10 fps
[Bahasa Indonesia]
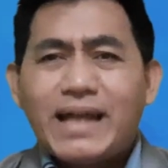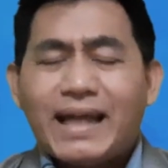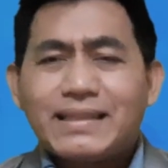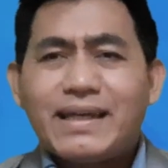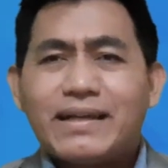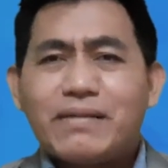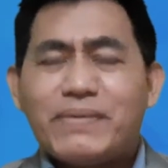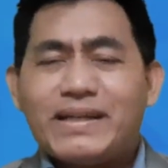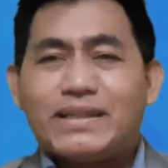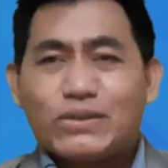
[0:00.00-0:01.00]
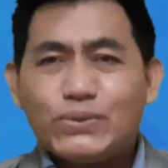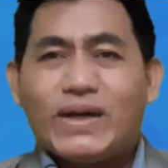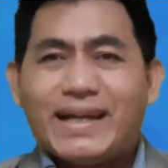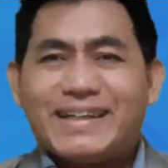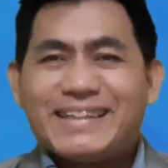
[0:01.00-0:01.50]
datang kepada
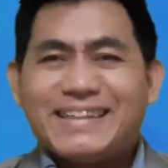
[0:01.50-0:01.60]
Tuhan.